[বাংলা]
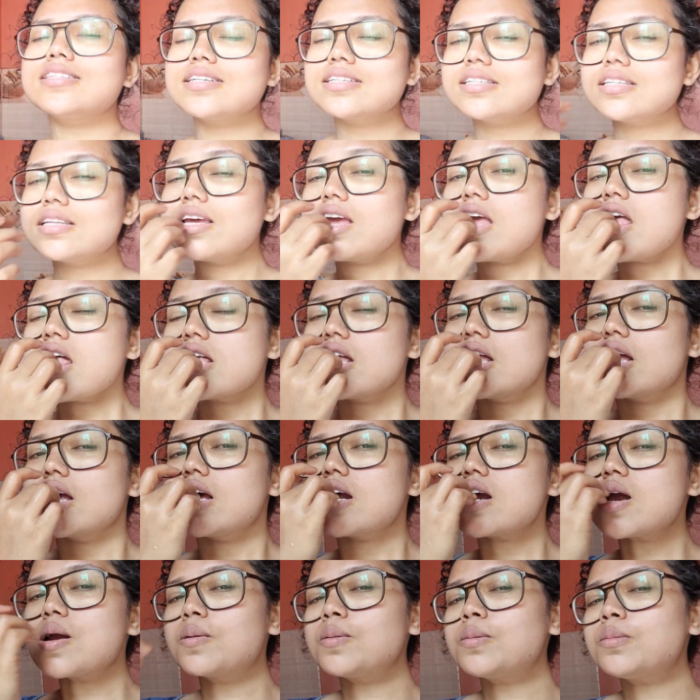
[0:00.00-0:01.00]
সাথে
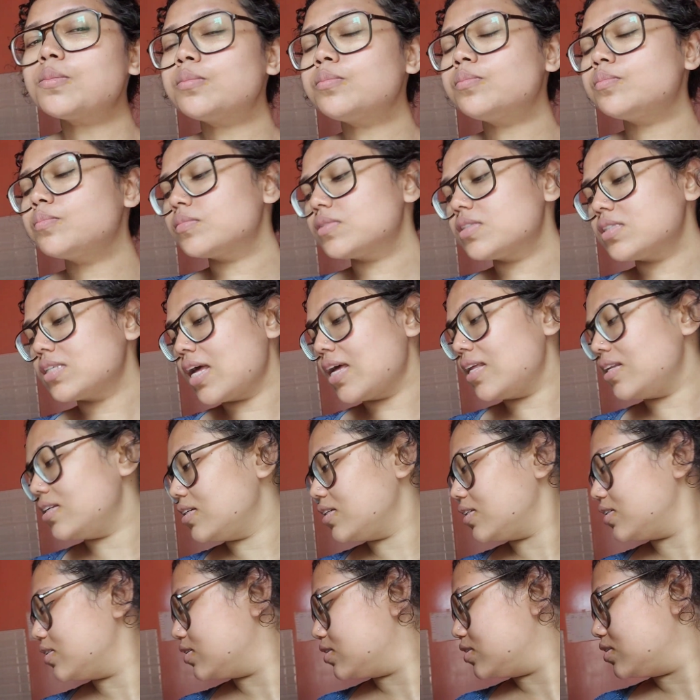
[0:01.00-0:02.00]

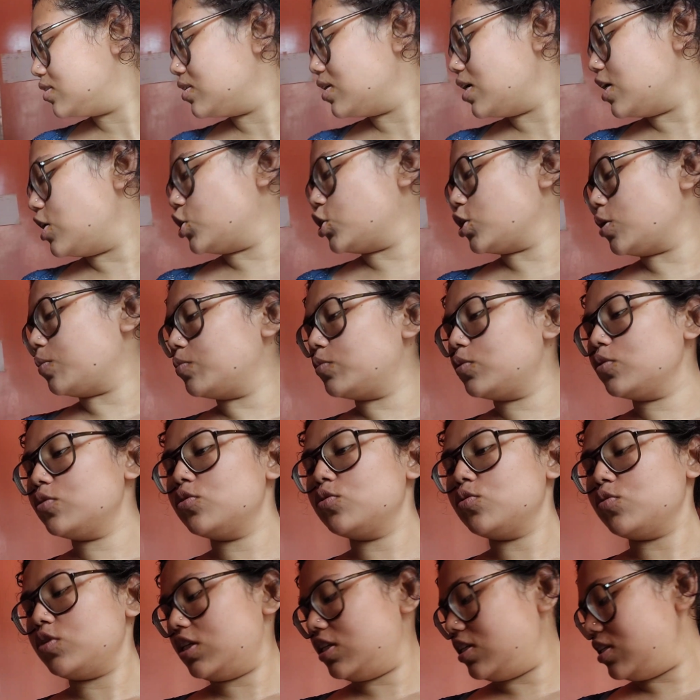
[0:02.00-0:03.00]
স্যালাড এসব তো
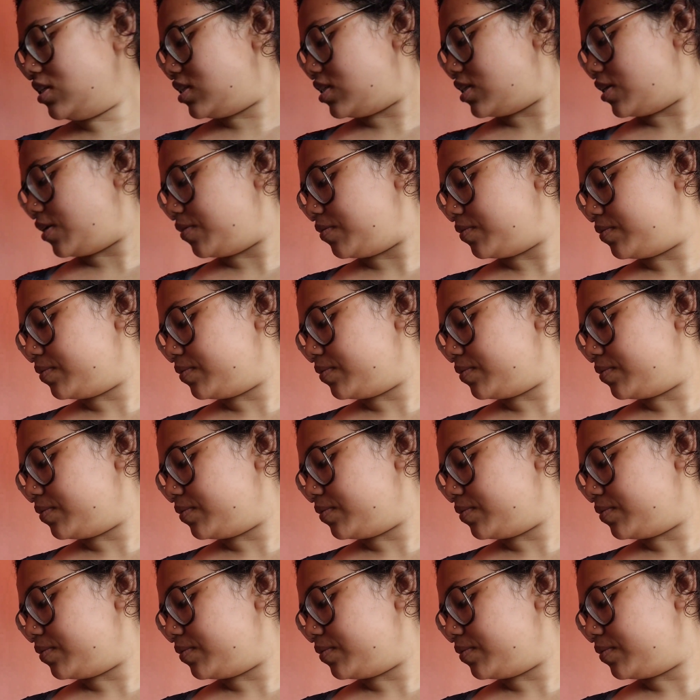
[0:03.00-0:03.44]
রয়েইছে